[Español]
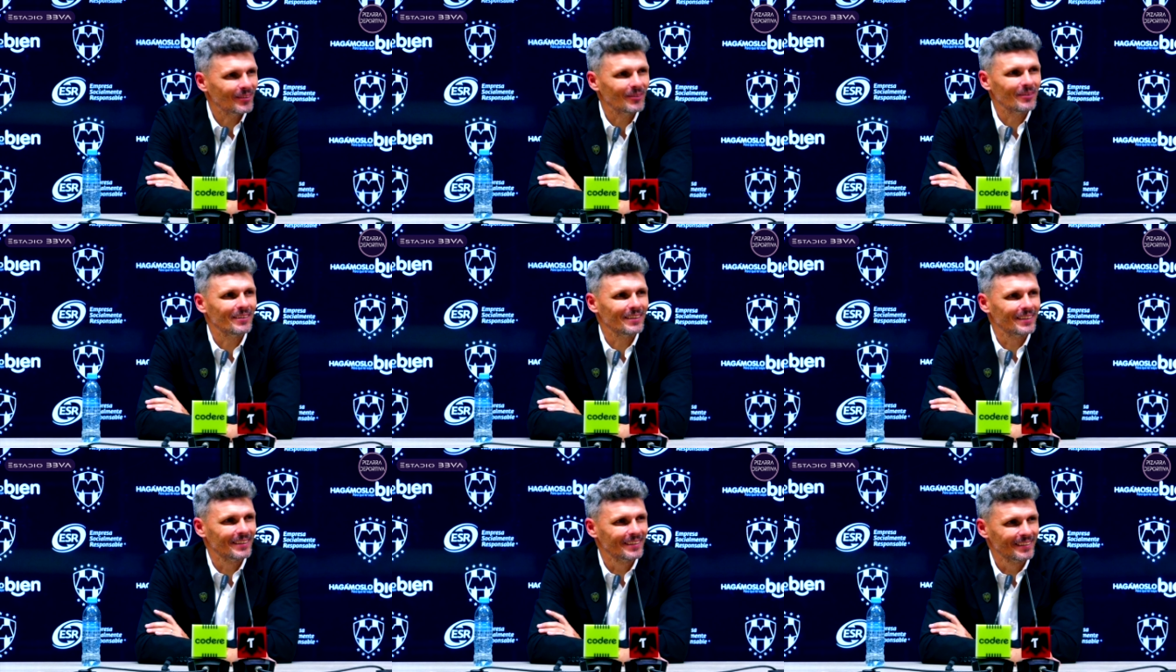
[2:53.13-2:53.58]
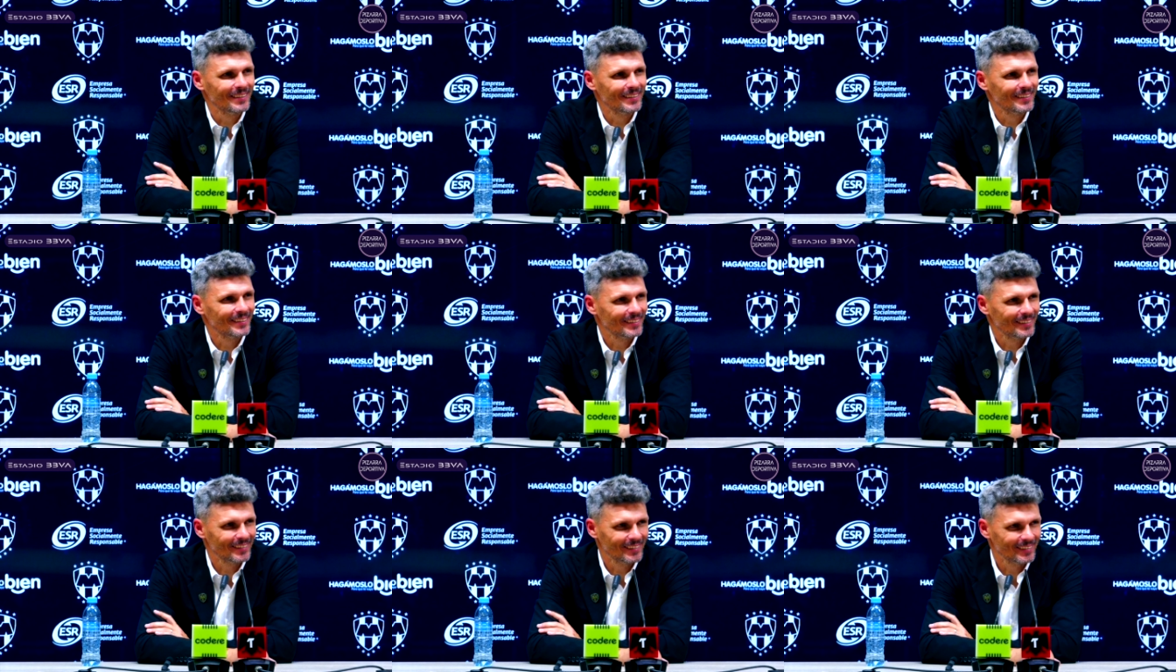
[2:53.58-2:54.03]
Ah.
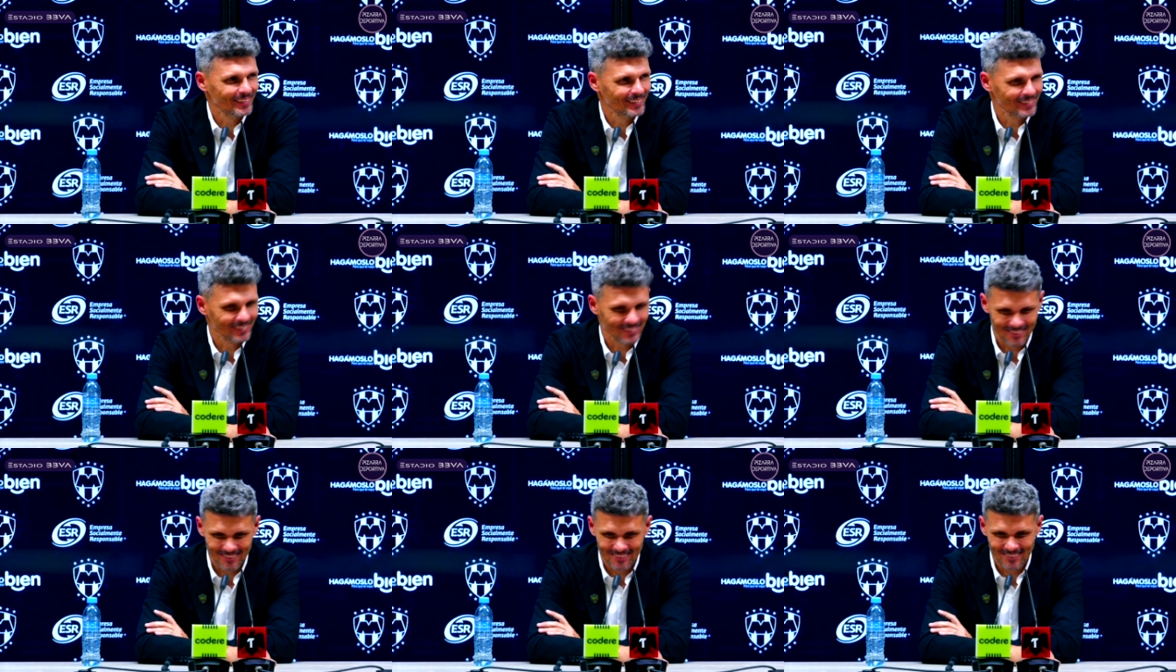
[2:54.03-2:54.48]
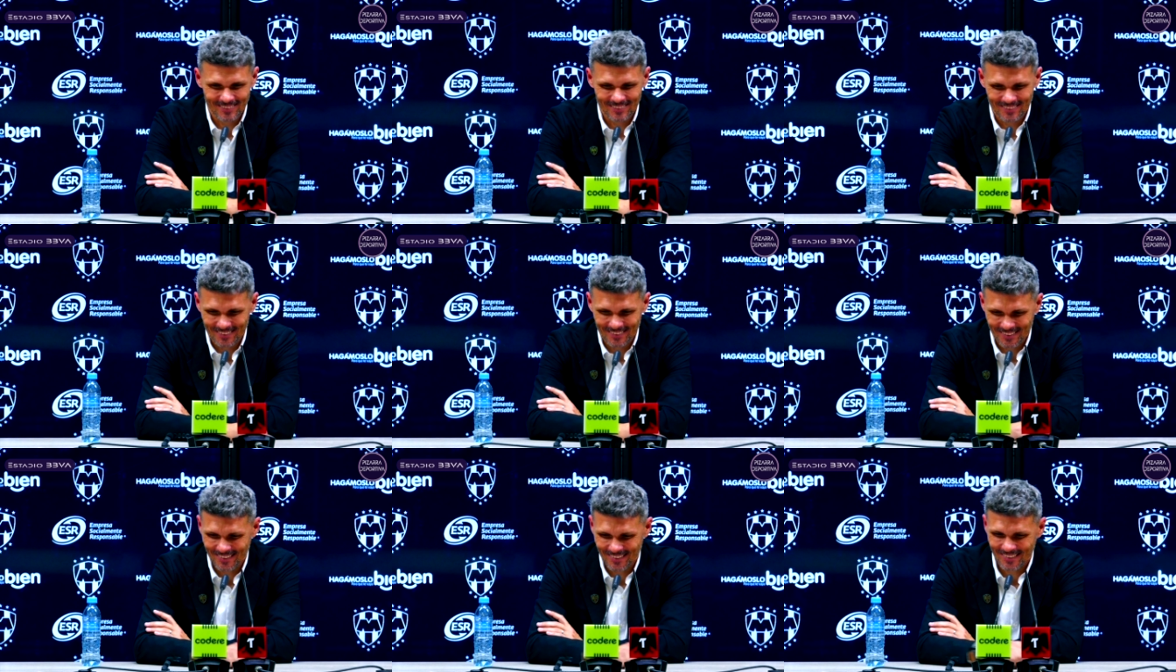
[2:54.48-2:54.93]

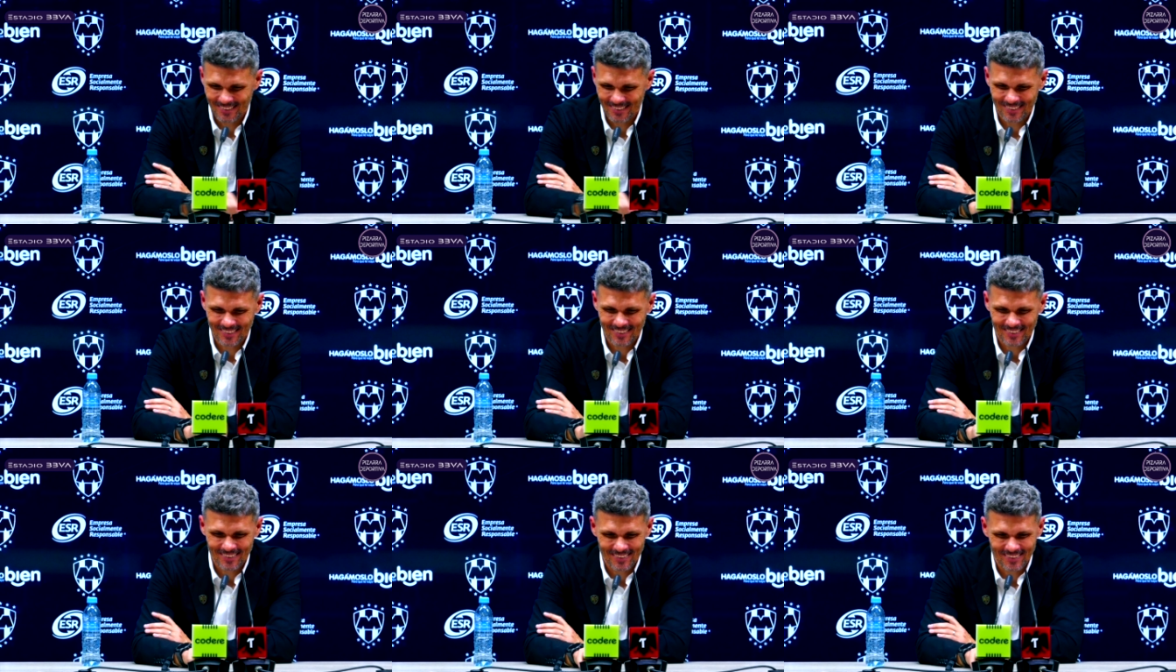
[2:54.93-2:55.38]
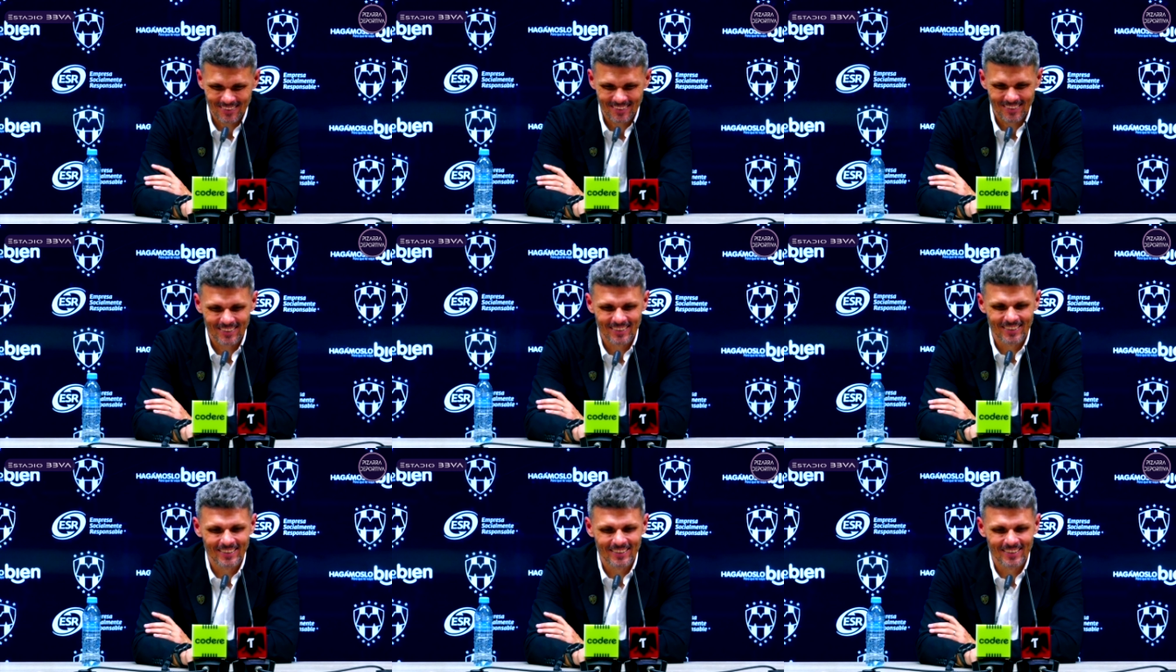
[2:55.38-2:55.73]
Le urge irse.